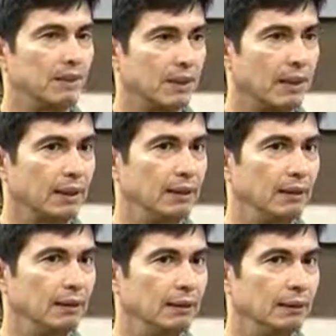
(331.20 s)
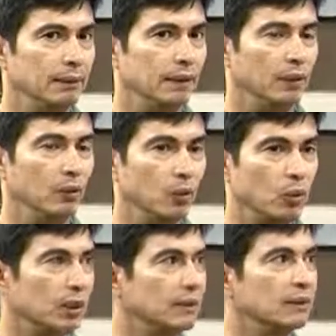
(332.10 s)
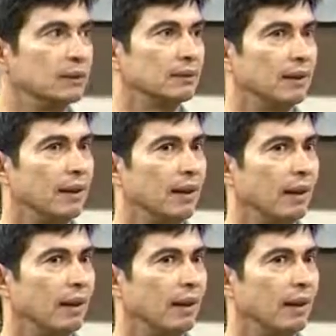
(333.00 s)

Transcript: pensar en, Honduras,